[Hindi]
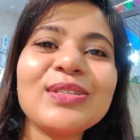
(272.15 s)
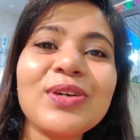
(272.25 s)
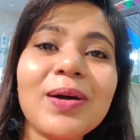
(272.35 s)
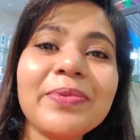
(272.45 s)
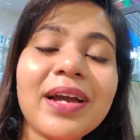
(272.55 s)

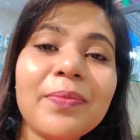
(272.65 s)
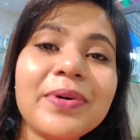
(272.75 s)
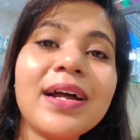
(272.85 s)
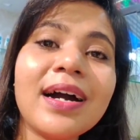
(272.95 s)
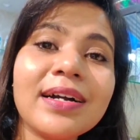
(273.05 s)
तो आप यहाँ
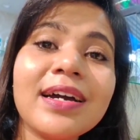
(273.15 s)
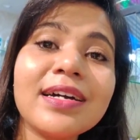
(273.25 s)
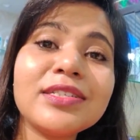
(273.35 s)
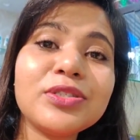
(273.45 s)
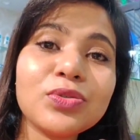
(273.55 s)
पर आकर
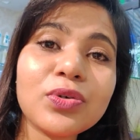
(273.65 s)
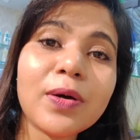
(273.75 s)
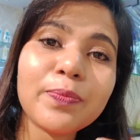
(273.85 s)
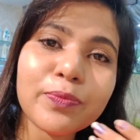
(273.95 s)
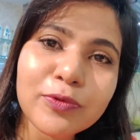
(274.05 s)
हर चीज़ों
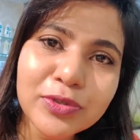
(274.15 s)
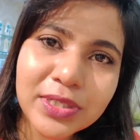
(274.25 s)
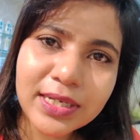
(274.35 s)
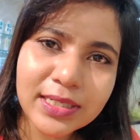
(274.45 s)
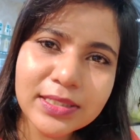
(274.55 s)
का
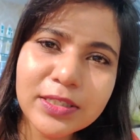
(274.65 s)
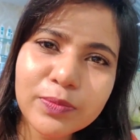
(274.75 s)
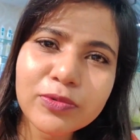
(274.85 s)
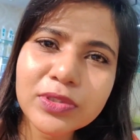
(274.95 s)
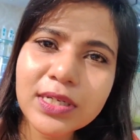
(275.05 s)
पूछ कर अच्छे
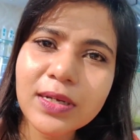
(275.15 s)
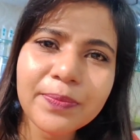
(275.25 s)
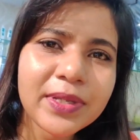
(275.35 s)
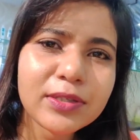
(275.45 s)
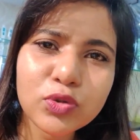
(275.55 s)
से पूछ कर
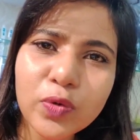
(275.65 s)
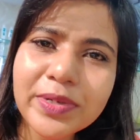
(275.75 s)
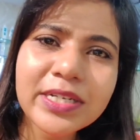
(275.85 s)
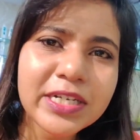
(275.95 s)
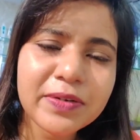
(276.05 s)
अपनी जो
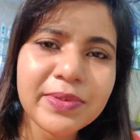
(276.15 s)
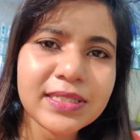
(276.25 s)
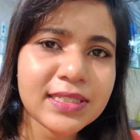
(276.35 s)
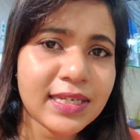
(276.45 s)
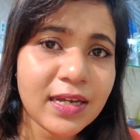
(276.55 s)
भी
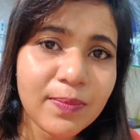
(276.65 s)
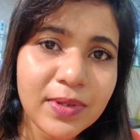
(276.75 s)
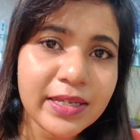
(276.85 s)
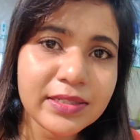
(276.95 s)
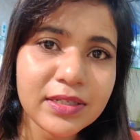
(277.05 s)
ट्रीटमेंट चाहिए आप
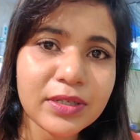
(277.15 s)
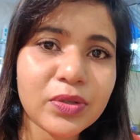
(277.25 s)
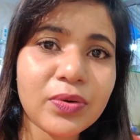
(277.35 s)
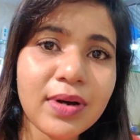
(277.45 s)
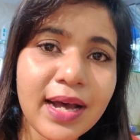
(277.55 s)
ले
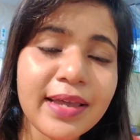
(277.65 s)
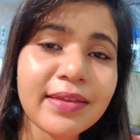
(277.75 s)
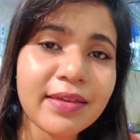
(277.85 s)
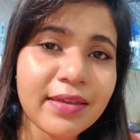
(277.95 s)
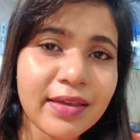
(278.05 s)
सकते हो आई
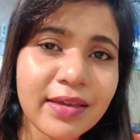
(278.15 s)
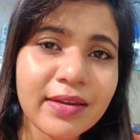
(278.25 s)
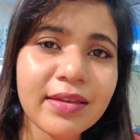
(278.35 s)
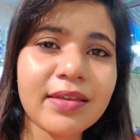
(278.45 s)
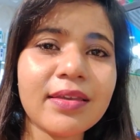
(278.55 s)
की
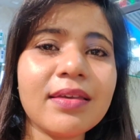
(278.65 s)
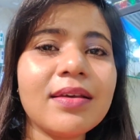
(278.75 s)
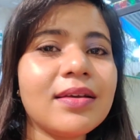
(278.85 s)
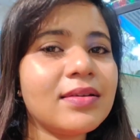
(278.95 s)
हेयर की